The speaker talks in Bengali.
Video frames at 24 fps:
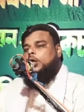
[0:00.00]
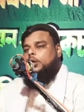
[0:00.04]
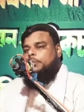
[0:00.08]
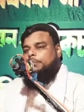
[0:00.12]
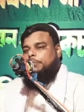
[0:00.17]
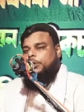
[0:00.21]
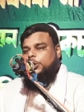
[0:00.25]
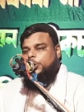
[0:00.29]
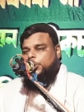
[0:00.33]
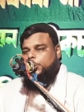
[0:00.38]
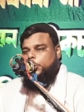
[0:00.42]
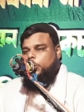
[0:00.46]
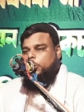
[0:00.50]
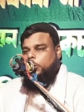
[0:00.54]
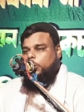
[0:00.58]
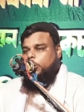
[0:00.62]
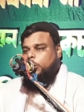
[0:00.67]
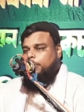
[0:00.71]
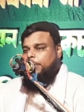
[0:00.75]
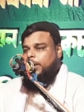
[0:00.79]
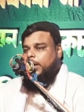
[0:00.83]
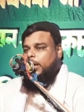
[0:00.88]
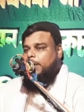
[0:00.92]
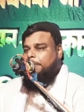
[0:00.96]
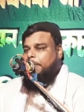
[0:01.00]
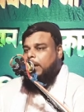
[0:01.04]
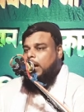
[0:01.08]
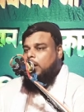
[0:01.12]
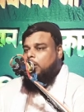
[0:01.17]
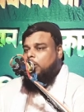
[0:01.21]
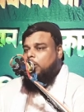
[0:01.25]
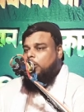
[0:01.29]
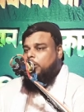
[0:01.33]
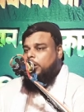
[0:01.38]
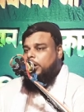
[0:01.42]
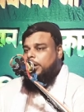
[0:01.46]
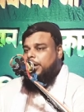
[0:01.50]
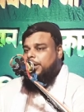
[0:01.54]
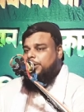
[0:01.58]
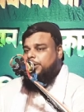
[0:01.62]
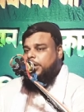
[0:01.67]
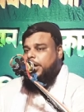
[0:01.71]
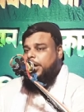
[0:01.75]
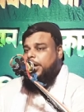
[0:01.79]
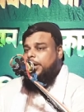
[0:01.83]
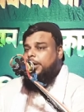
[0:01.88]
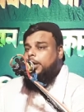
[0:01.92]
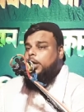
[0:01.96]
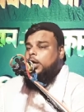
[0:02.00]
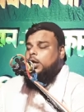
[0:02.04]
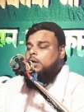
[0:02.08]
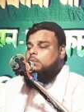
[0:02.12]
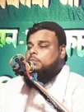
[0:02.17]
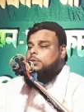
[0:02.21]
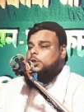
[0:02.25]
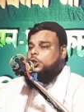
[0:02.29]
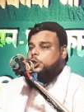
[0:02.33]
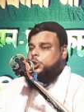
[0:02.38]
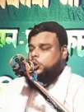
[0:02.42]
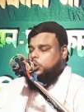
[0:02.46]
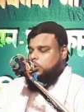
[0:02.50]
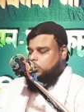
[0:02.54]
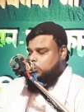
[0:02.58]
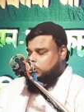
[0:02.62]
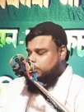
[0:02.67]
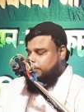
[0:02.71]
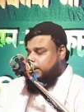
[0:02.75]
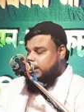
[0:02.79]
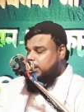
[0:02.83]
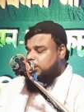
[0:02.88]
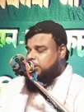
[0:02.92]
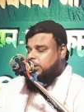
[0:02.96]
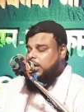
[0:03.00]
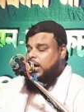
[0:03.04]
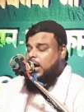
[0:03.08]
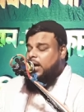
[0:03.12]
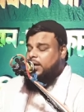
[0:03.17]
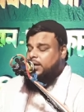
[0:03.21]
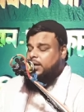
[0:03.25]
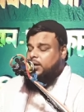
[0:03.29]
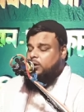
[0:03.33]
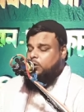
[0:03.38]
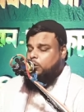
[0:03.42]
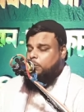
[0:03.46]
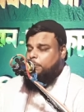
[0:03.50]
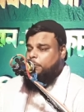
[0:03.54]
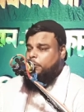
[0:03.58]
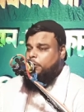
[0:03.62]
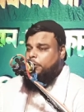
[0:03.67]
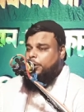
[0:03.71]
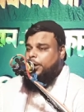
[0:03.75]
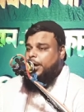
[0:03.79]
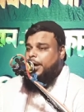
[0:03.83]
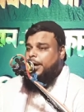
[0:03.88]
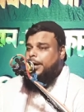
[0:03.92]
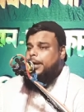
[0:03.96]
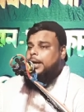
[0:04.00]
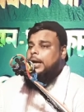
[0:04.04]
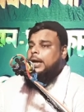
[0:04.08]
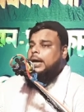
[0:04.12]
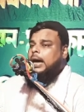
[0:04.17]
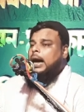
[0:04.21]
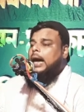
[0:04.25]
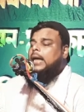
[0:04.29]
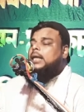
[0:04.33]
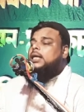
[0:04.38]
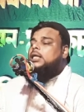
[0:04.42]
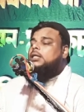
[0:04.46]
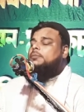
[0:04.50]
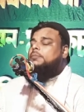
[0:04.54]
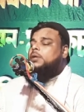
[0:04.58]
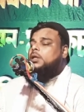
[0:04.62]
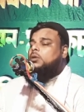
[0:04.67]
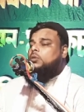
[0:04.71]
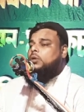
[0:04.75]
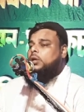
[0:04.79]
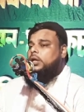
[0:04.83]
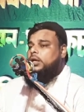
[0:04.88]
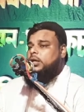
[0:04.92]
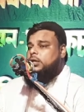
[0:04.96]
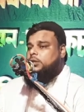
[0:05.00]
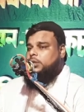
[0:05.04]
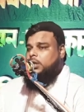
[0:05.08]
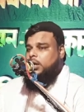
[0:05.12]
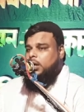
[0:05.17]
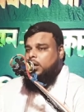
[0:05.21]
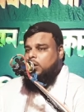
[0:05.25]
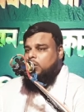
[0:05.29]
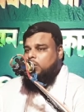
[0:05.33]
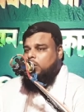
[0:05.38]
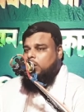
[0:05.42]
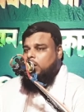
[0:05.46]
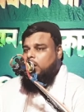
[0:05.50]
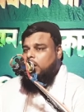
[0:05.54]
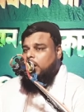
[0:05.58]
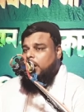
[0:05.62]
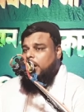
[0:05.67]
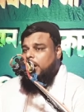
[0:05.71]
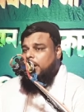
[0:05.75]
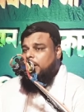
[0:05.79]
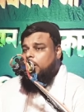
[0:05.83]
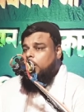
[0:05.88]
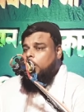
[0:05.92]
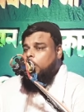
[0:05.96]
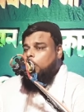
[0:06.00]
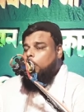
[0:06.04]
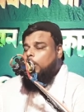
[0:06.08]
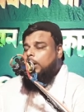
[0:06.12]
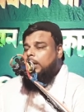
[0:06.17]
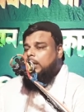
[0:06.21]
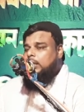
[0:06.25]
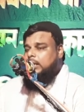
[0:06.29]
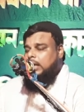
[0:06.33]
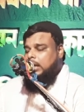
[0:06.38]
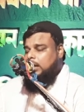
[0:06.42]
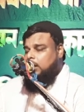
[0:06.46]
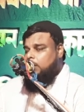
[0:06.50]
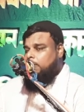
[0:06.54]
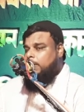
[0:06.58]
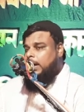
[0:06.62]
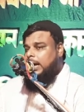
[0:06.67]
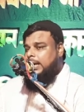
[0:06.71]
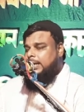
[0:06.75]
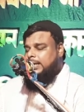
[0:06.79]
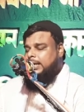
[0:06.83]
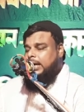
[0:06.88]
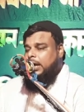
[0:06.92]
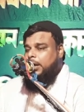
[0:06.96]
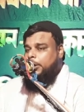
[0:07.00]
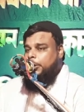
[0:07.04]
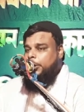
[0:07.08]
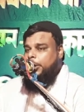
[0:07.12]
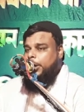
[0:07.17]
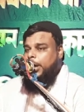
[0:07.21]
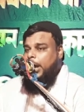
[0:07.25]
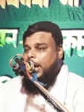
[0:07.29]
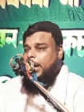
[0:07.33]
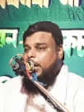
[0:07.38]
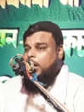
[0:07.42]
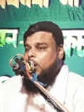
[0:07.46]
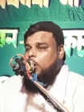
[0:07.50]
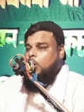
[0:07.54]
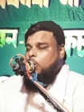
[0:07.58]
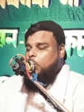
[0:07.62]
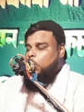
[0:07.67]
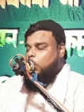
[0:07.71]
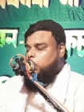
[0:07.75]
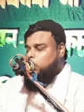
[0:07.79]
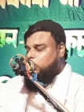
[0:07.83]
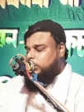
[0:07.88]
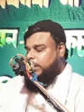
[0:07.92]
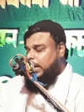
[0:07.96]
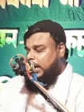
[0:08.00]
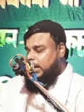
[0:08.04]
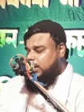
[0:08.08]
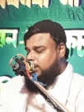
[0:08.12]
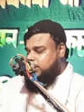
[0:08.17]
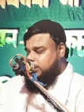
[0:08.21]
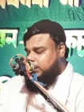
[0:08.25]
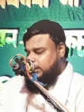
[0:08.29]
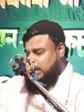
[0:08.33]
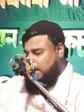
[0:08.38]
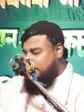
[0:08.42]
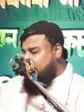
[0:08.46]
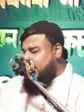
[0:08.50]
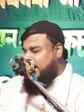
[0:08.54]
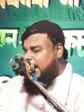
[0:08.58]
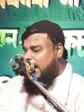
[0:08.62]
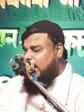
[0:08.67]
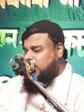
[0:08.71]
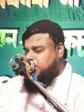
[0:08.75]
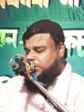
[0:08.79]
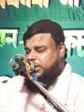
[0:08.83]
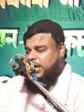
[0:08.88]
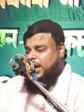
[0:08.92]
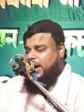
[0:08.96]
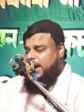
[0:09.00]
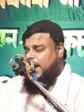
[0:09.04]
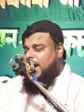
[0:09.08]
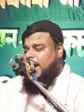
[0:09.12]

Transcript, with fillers: বিশ্বনবীর পাগলেতে বিশ্বনবীর শানের উপরে খালিদ বিন ওলিদ কি করলেন ওই তালমারটা নিয়ে ওহুদের জমিনে সে